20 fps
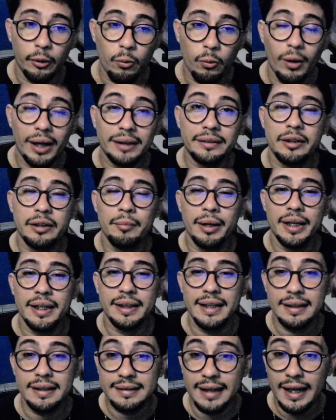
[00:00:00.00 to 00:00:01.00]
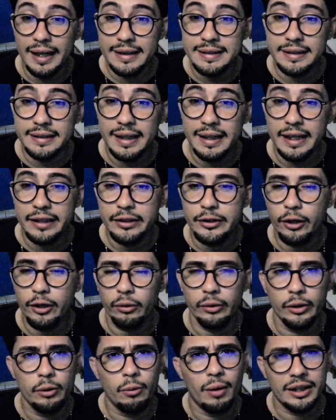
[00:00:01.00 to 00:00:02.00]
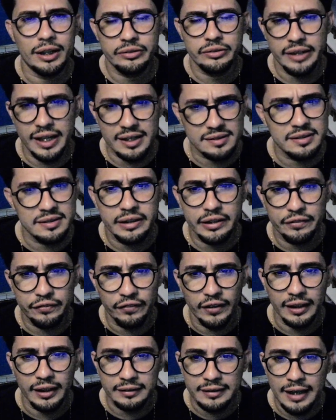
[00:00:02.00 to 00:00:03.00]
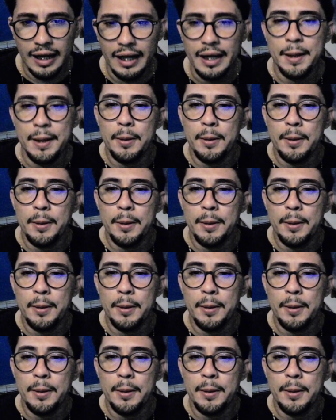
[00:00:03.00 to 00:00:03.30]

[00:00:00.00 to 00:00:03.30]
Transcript: 4 e meia da tarde tem aqui, ó, eu acho que é assim que fala, tá?